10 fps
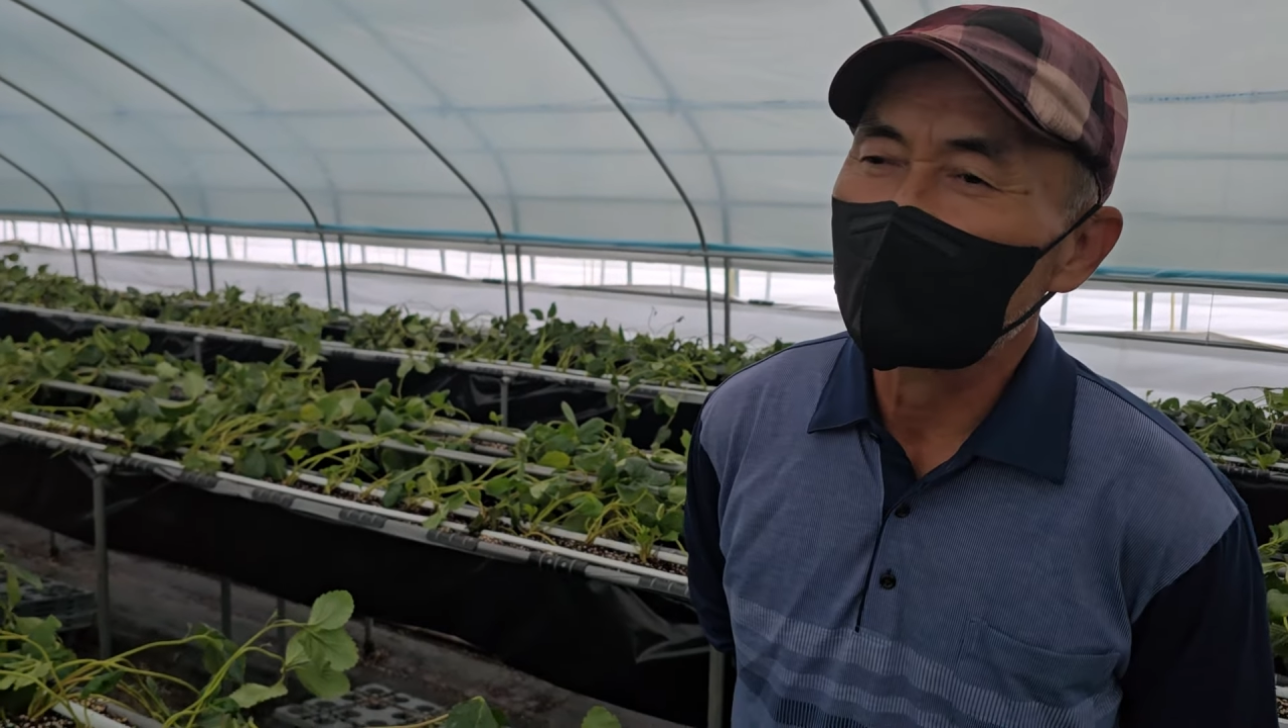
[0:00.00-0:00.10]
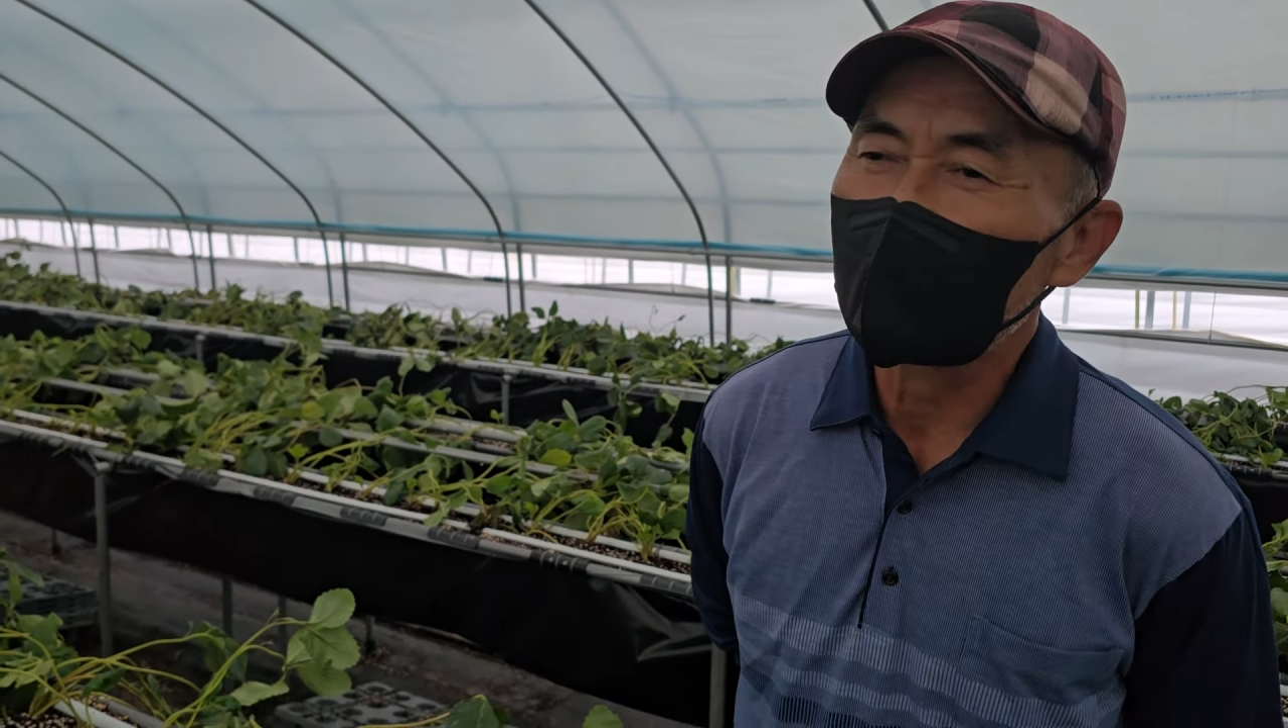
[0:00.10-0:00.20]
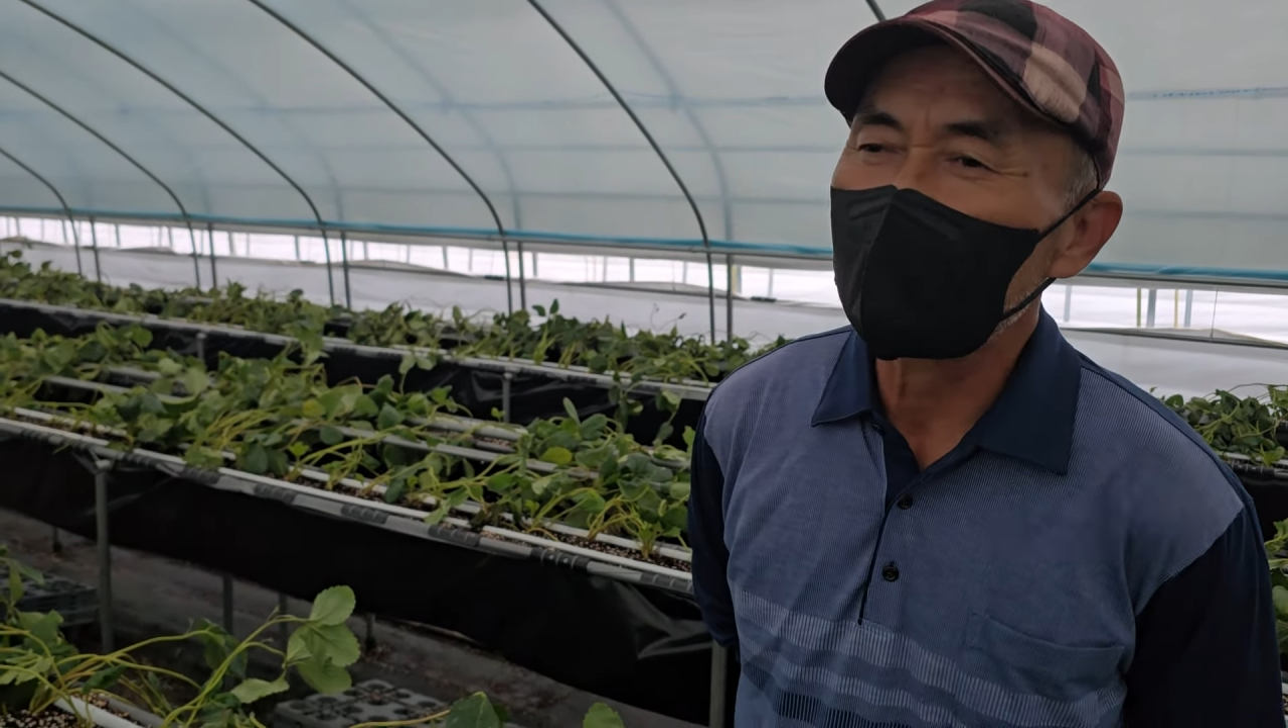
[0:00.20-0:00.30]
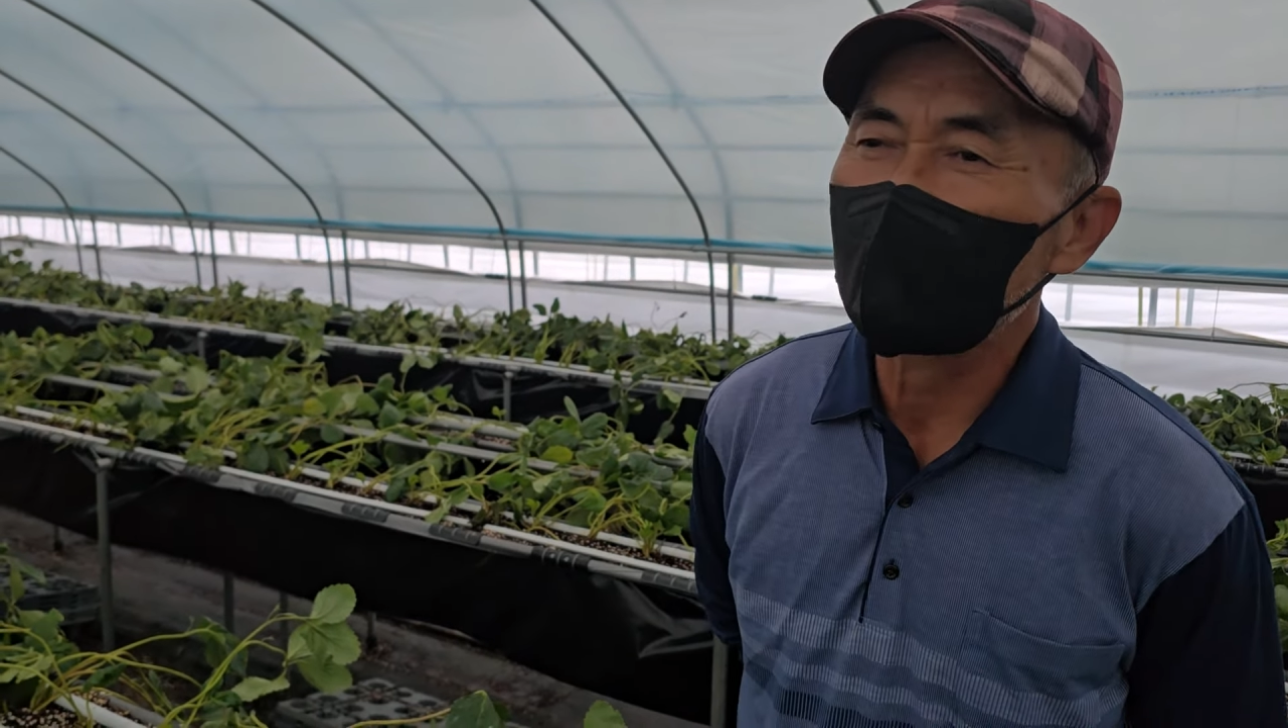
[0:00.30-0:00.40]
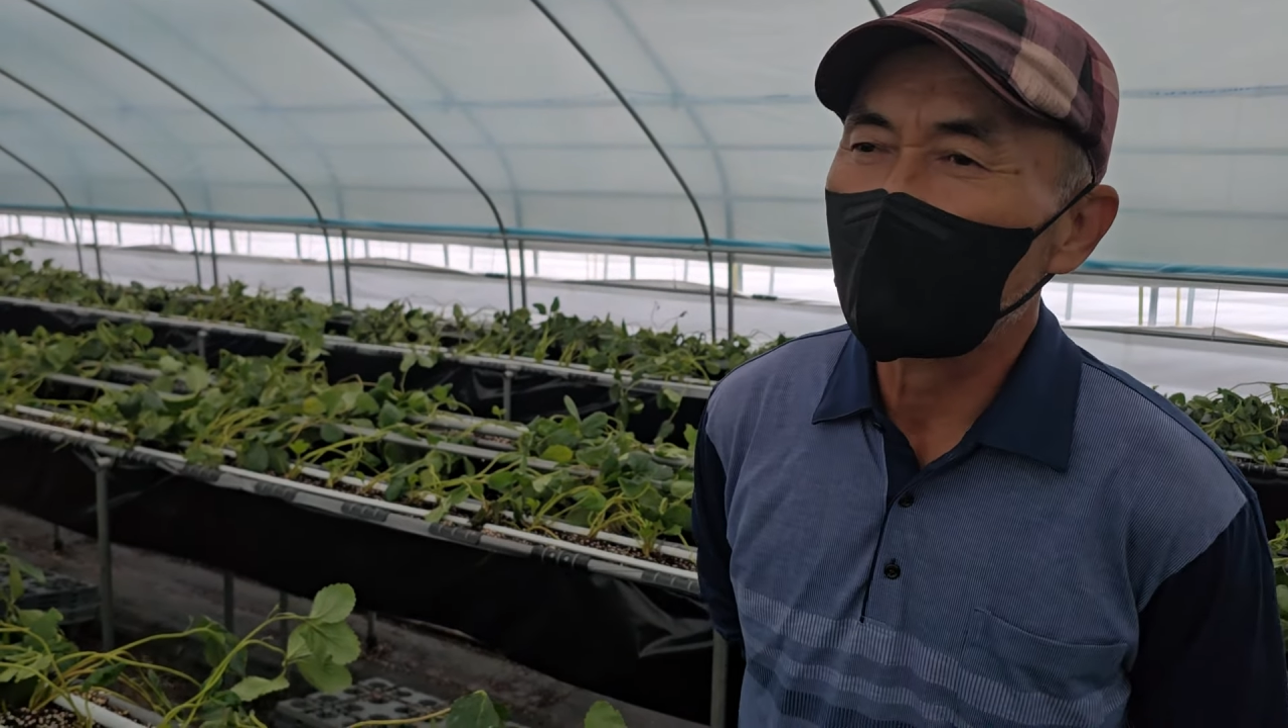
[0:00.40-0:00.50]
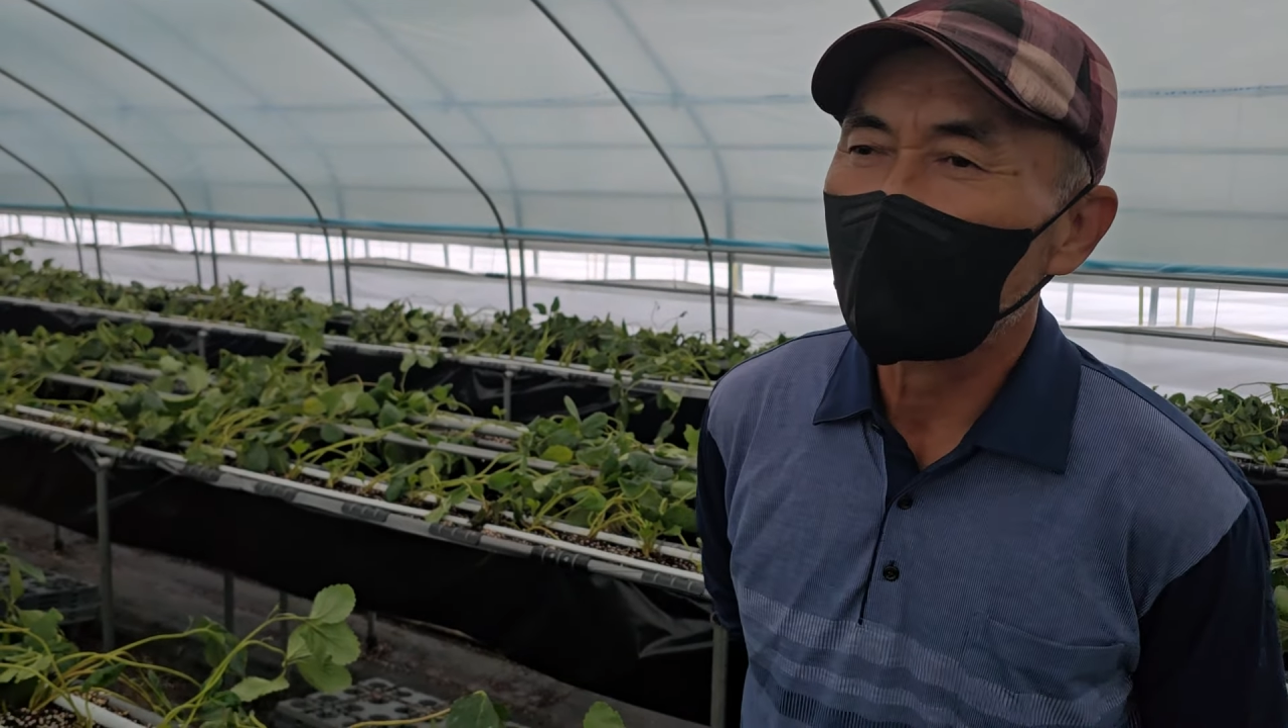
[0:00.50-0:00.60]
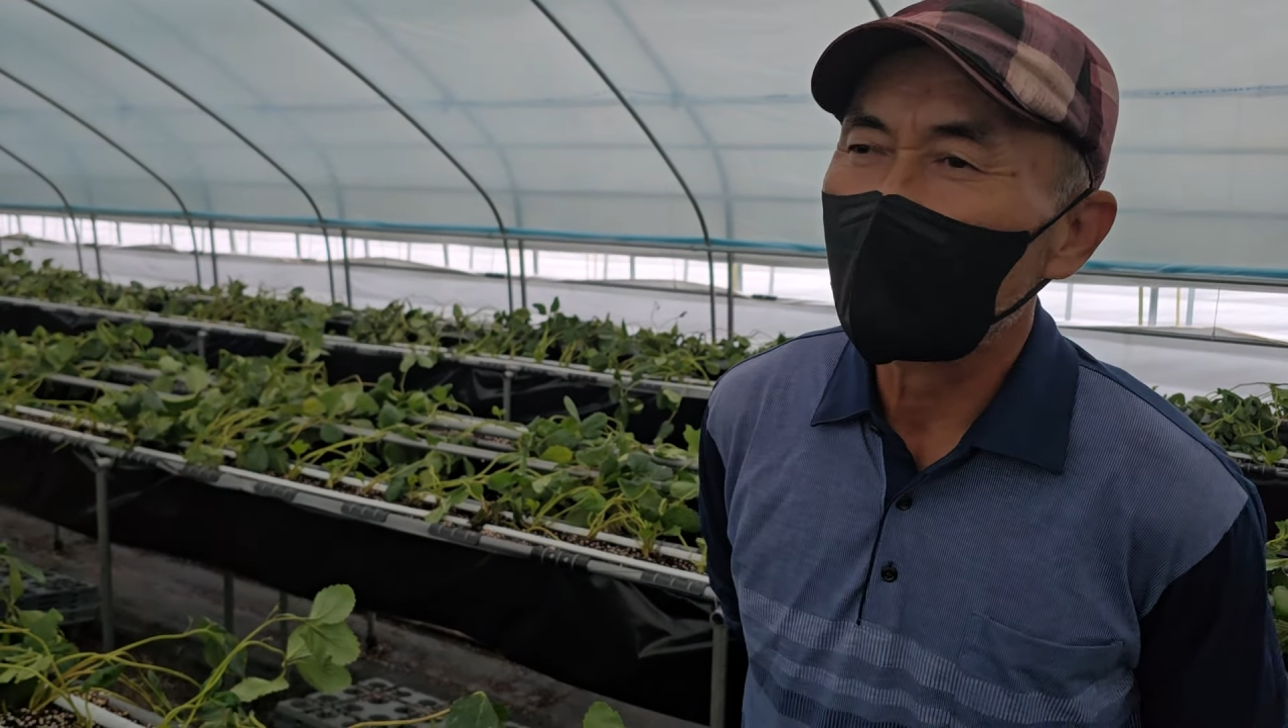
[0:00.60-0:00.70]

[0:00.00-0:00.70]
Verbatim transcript: 캐치를 하고